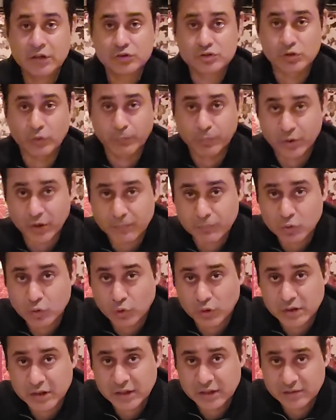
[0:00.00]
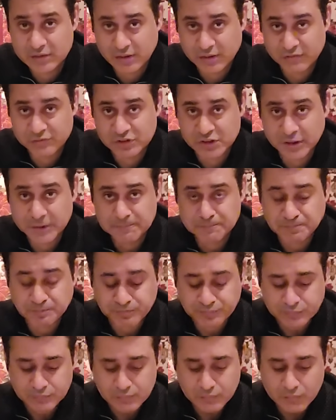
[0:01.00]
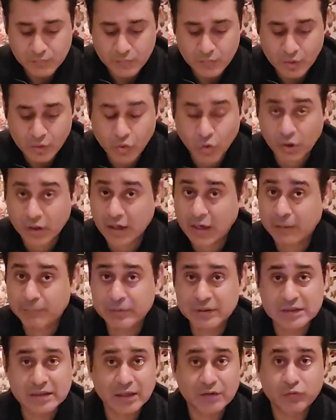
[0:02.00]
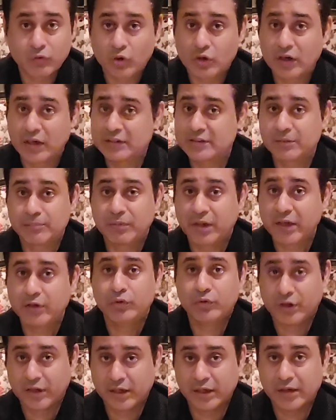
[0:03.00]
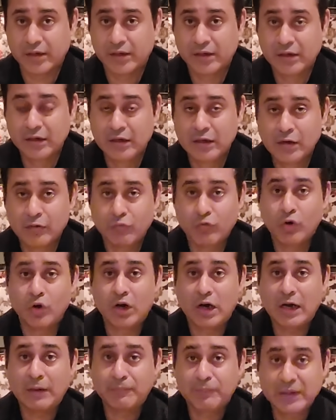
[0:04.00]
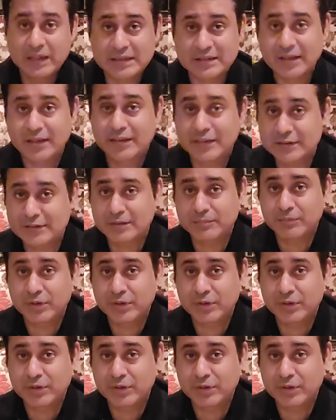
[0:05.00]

सुप्रीम कोर्ट की तरफ से और अभी तक वो ख़त्म नहीं हुई है वो अभी तक ख़त्म